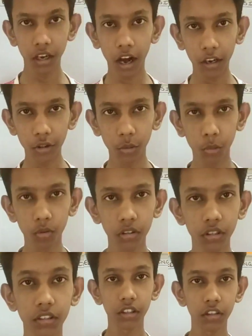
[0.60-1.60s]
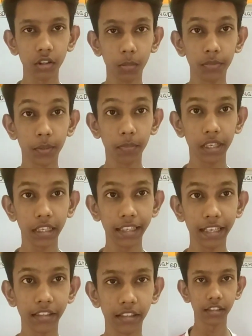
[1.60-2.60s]
हाँ तो तुम सबके
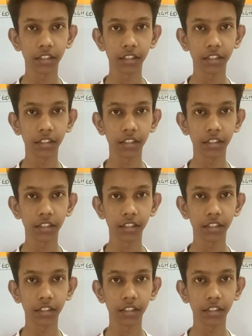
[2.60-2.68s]
लिए एक